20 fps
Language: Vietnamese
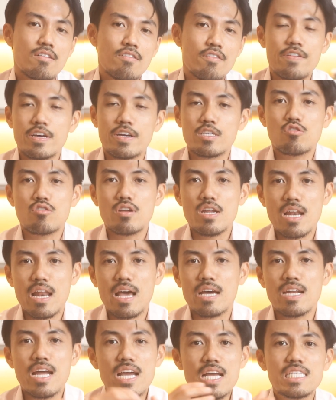Vì vậy cho nên
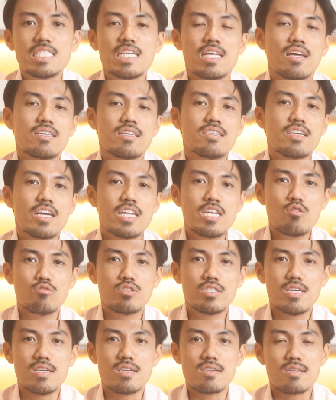là đây chỉ là những cái điều
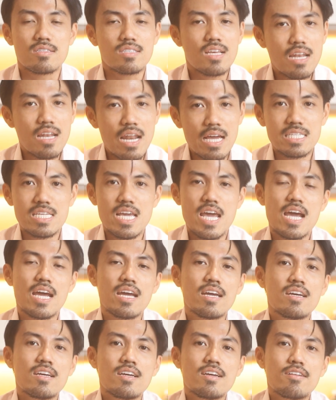chỉnh rất là nhẹ